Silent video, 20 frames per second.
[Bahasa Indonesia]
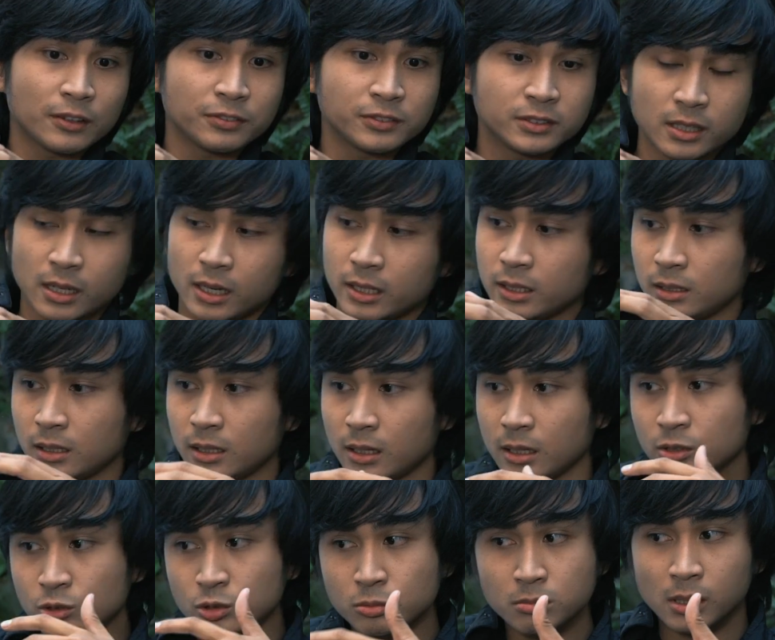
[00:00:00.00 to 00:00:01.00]
tafsirannya
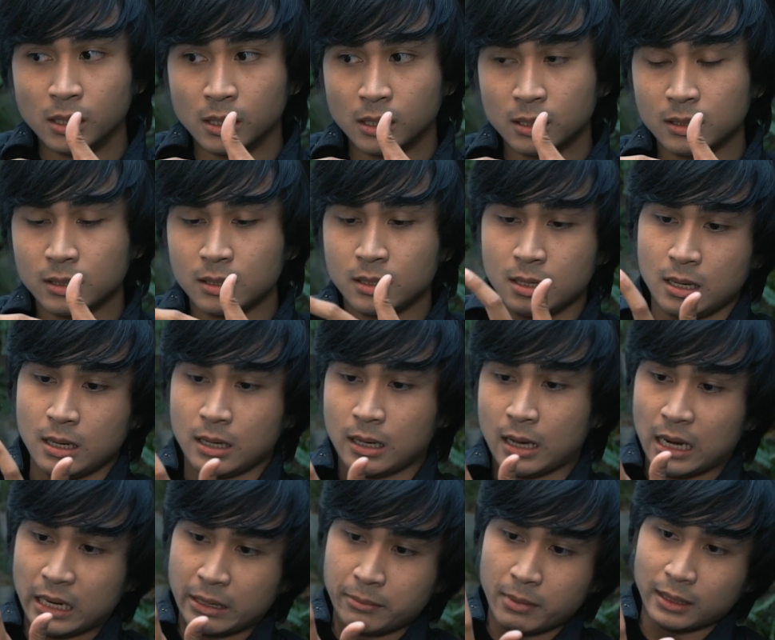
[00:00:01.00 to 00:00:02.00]
narasumber,
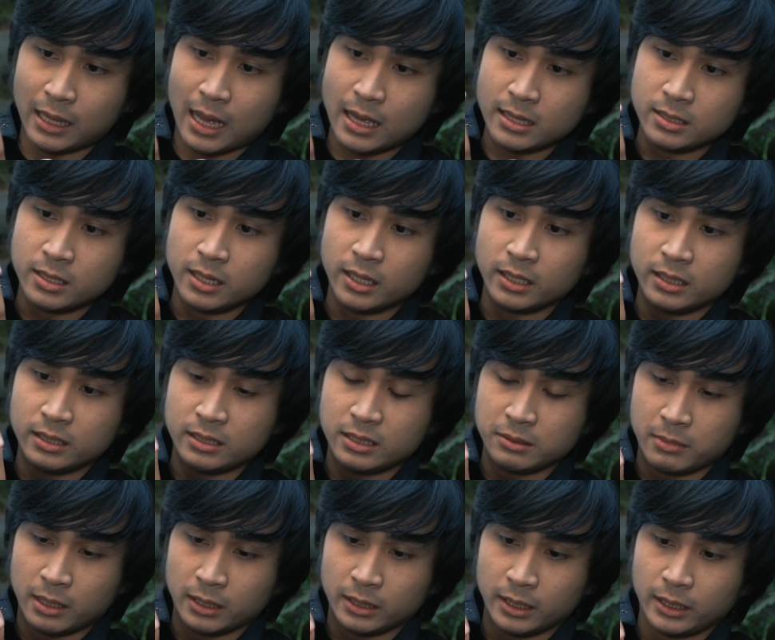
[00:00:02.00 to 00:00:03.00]
kalimat anjay ini
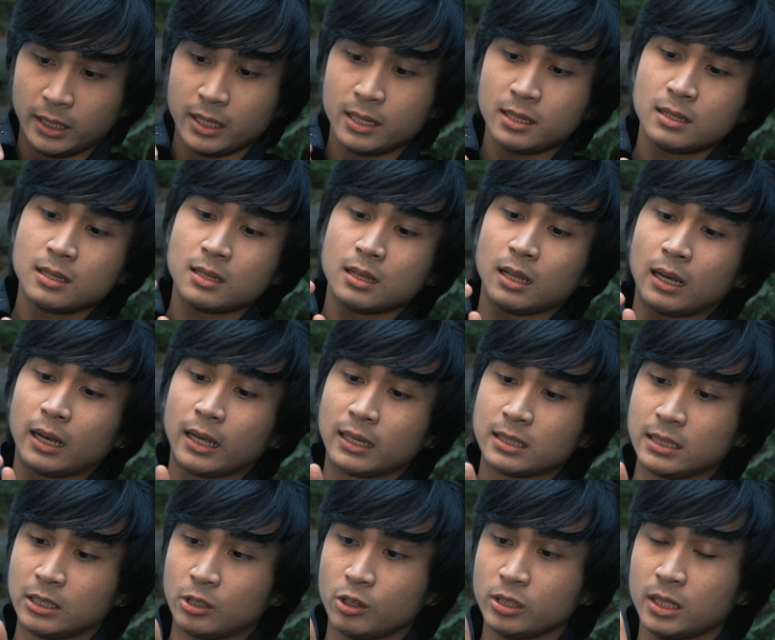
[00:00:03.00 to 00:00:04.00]
simantiknya,
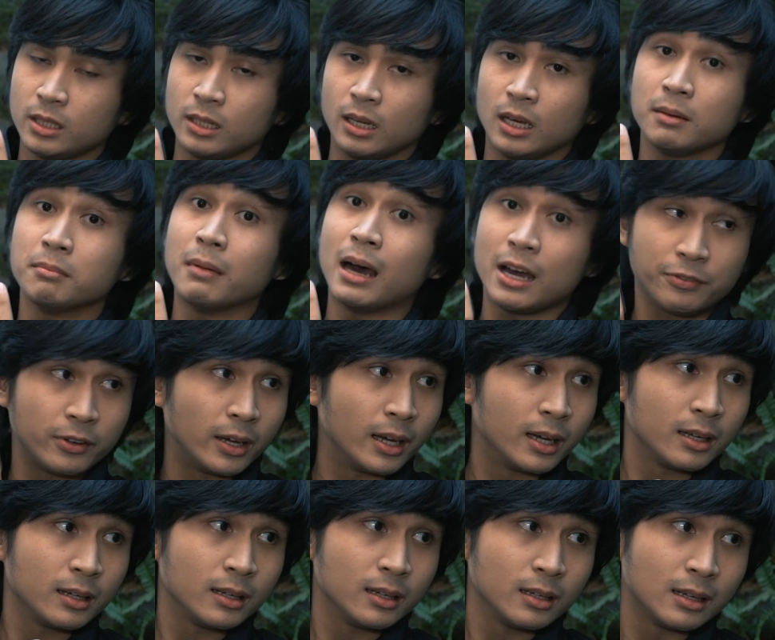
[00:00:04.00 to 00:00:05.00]
leksikonnya adalah maaf
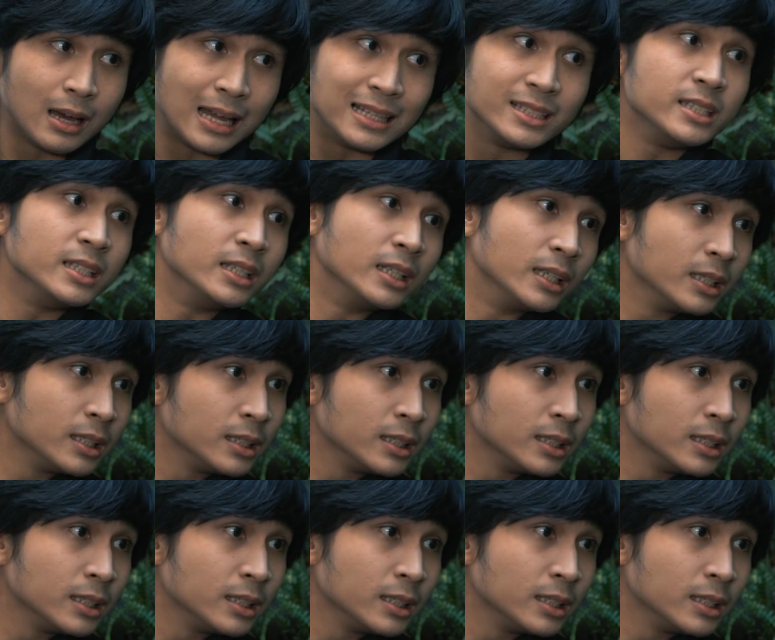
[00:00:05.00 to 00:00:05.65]
ya, hmm. anjing